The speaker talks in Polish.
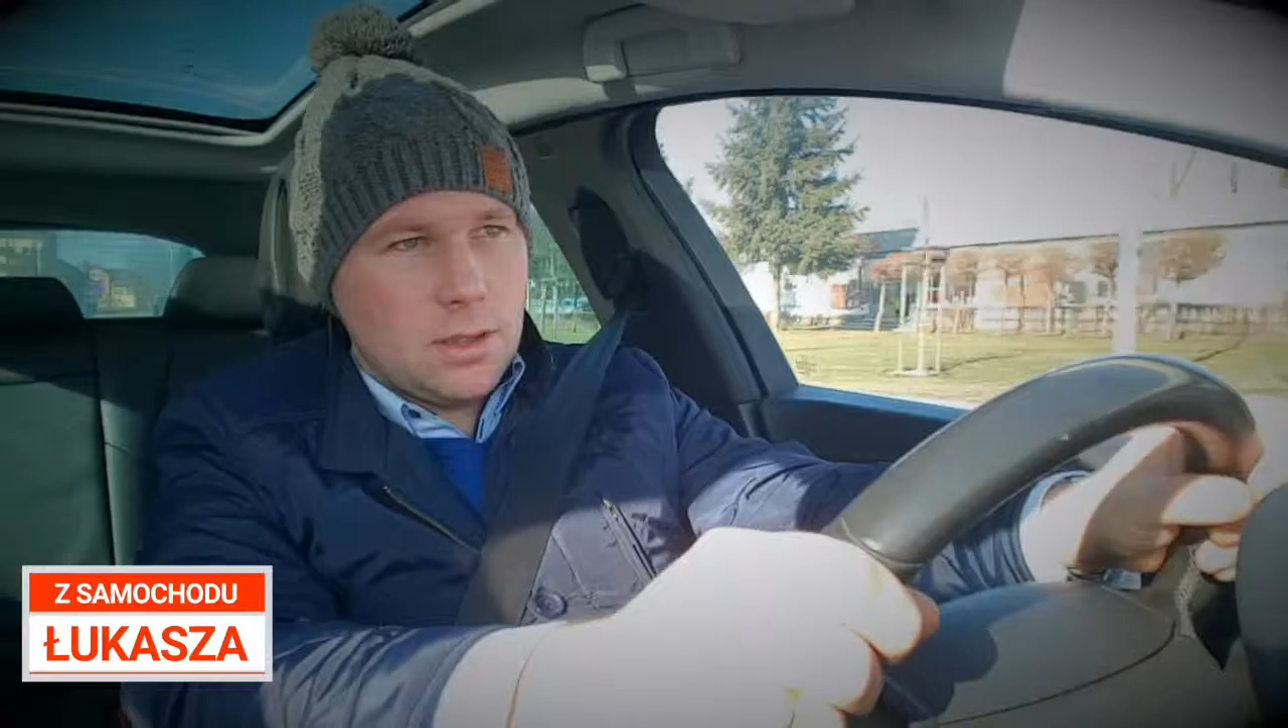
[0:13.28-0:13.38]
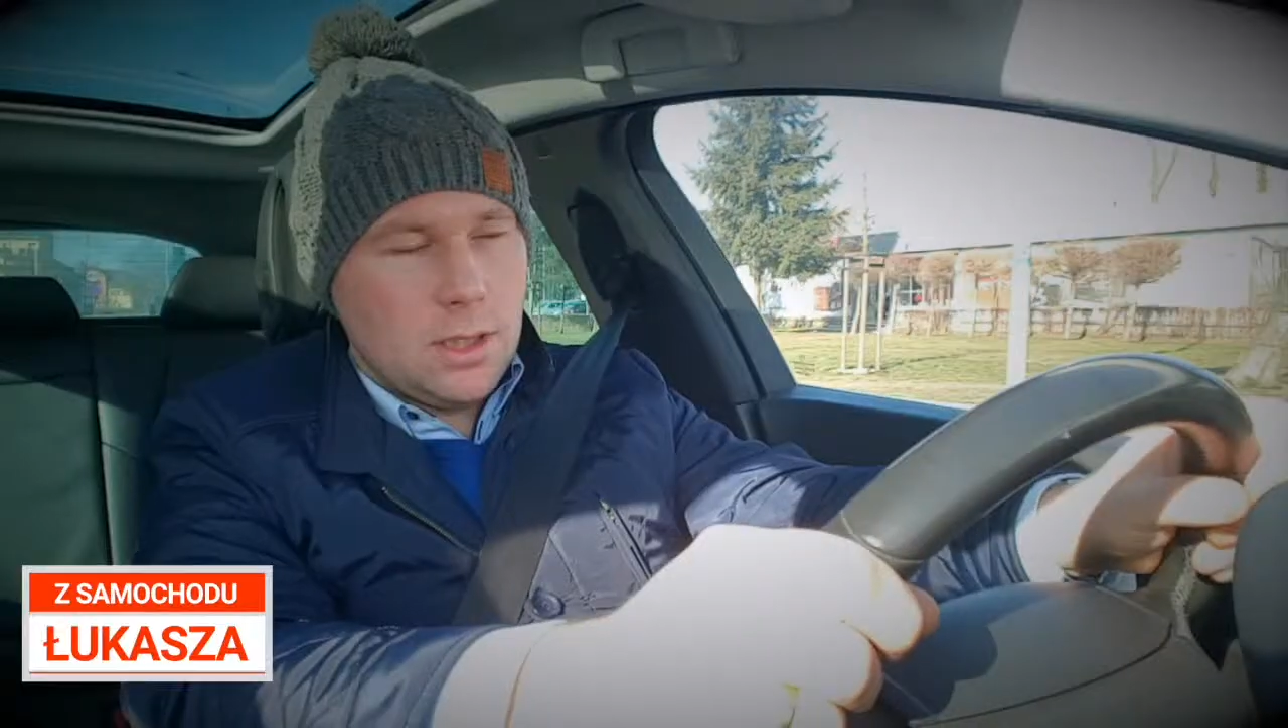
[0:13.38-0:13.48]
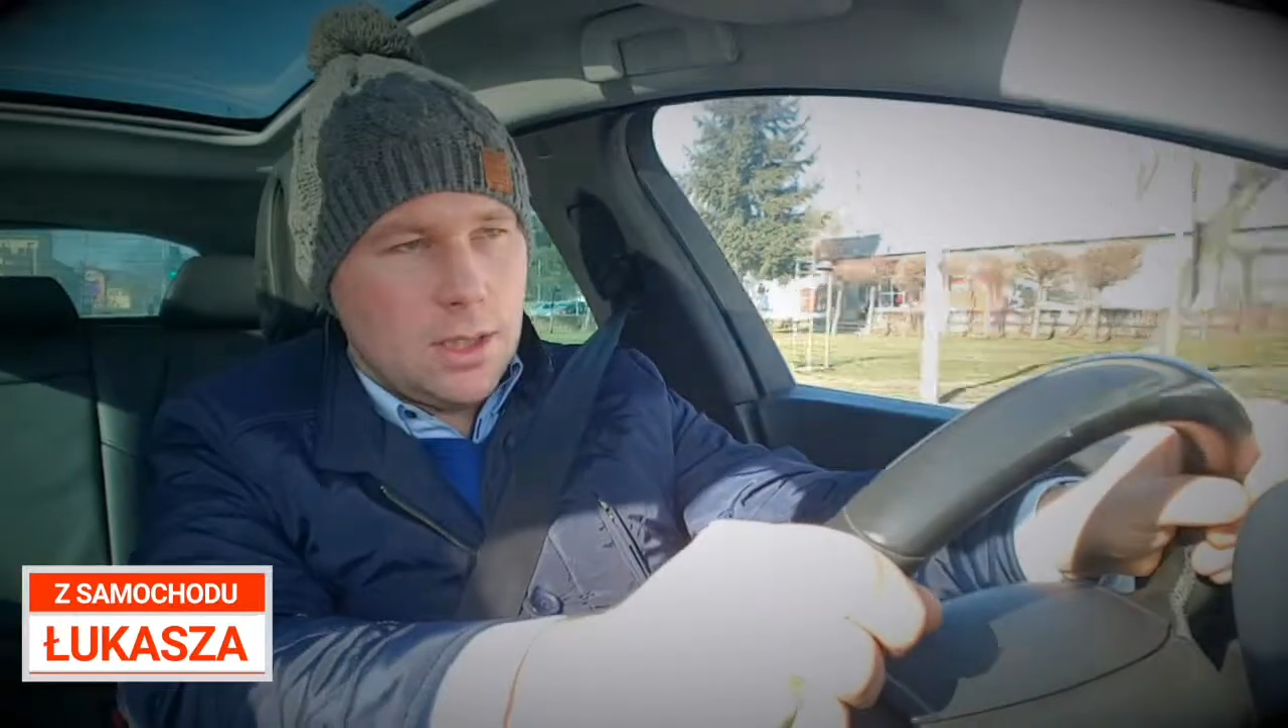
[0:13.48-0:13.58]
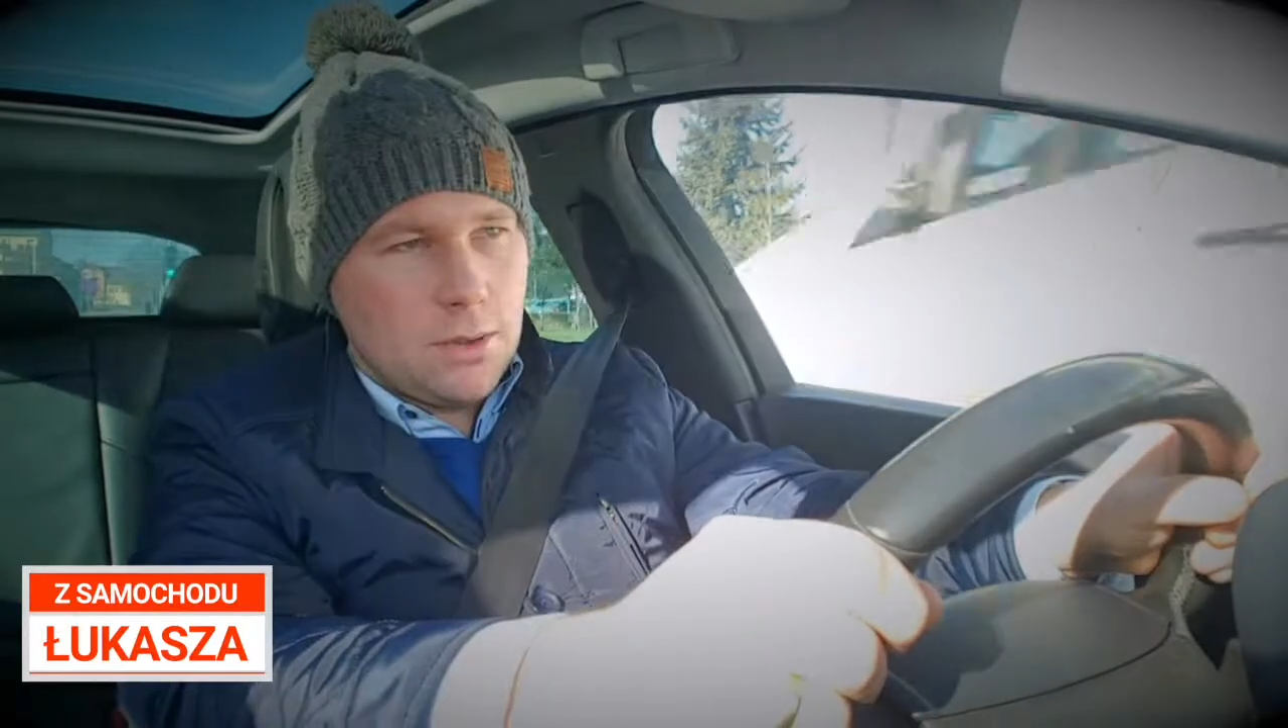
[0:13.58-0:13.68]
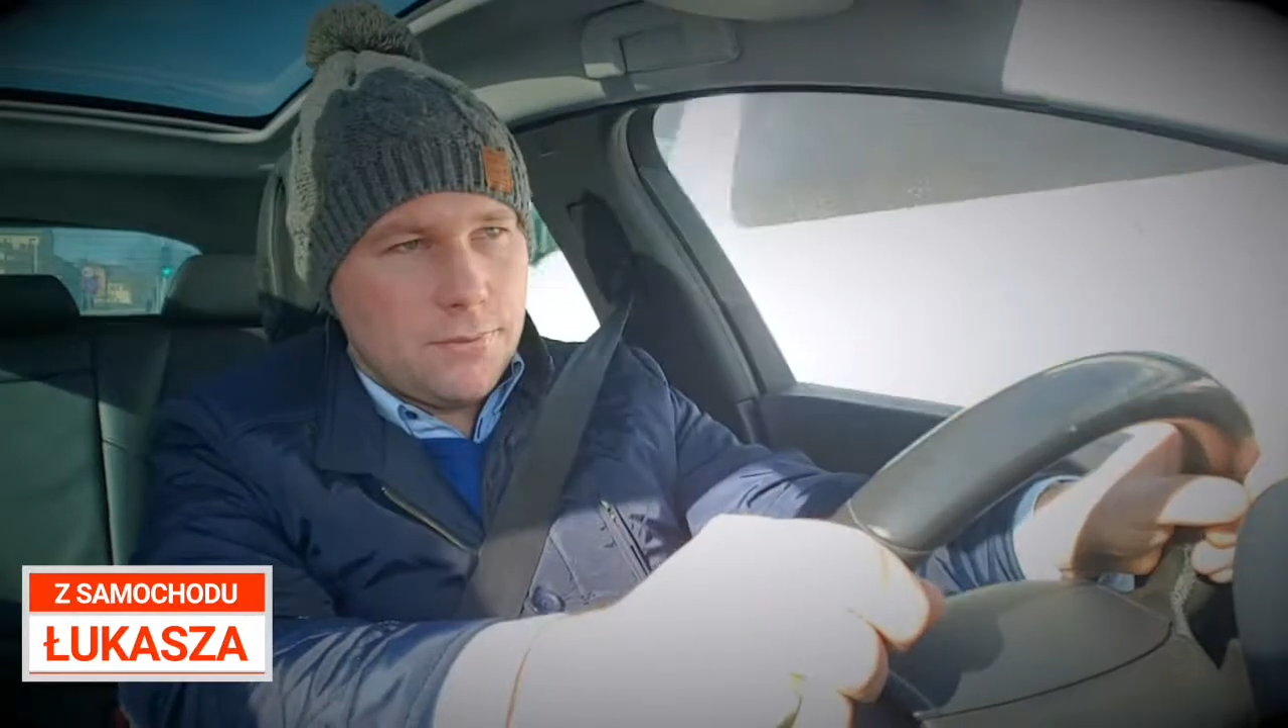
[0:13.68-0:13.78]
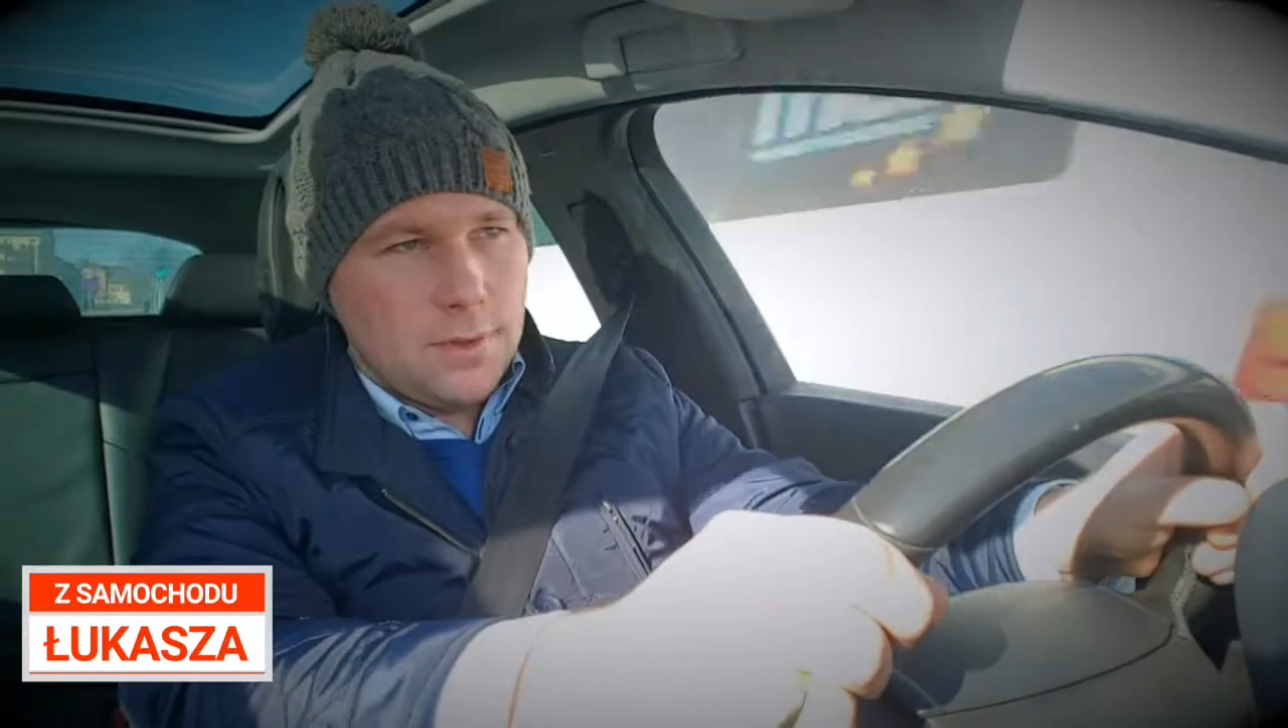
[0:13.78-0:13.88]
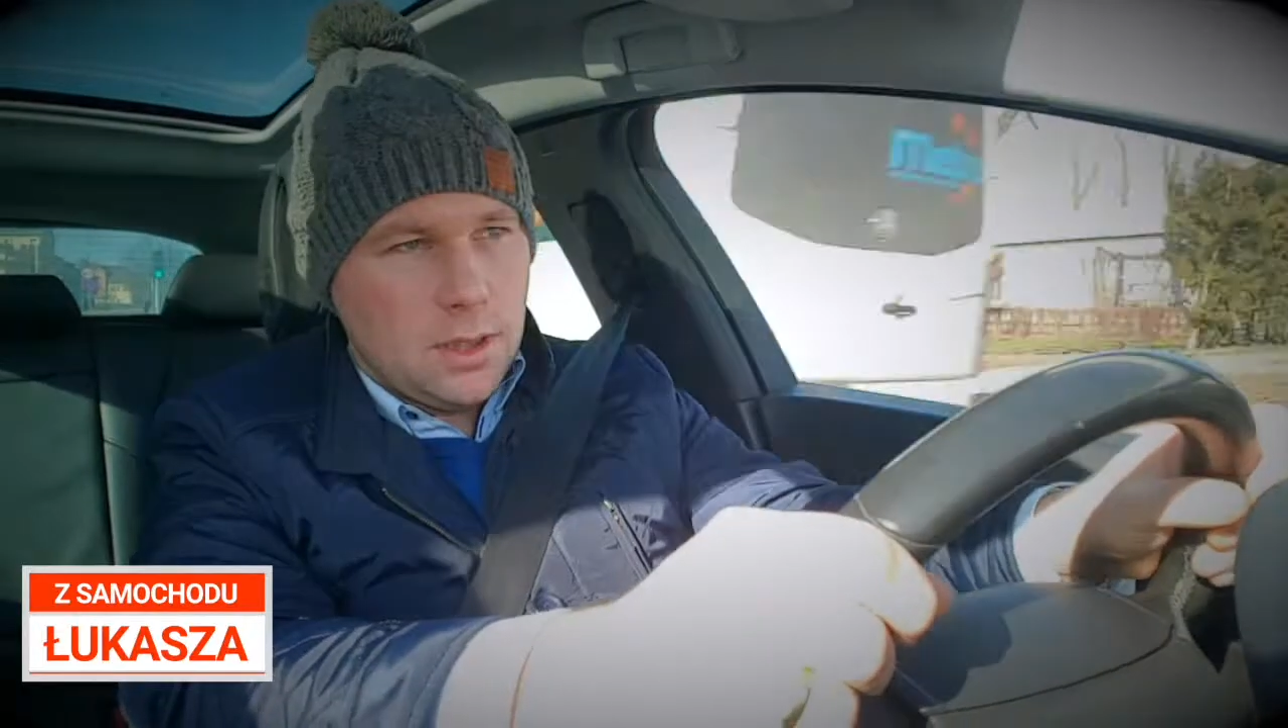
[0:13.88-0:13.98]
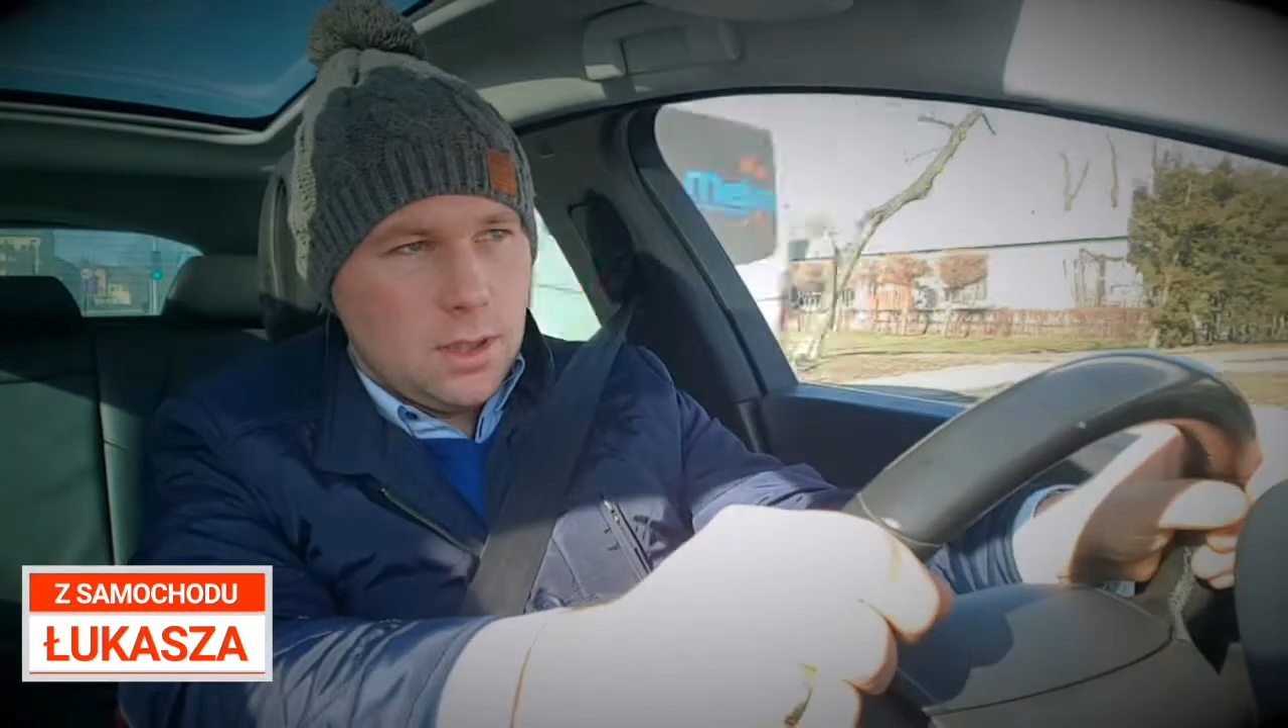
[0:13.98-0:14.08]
Goleniów